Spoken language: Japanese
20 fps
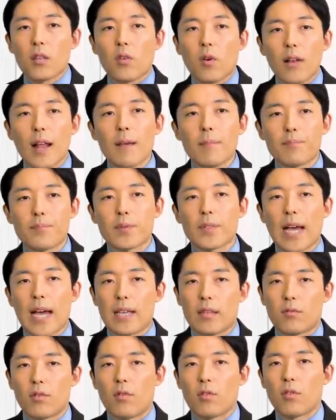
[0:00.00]
トランプ
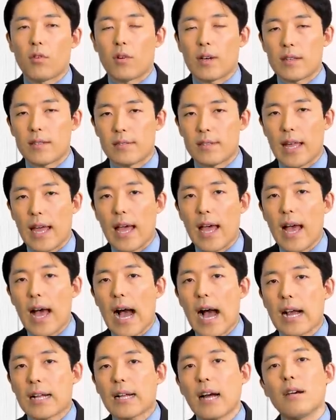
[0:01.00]
大統領がですね、
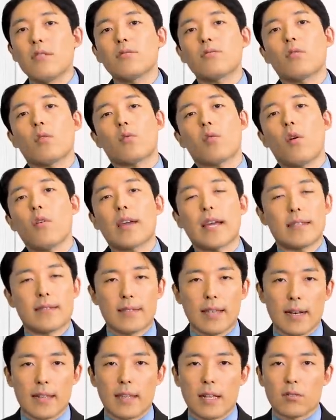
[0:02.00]
アカウント凍
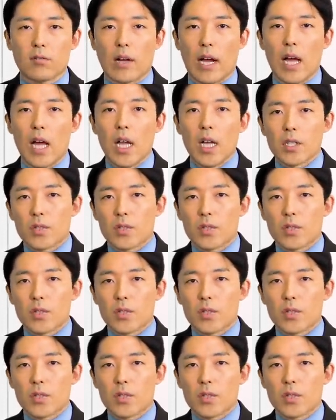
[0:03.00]
結されたとか、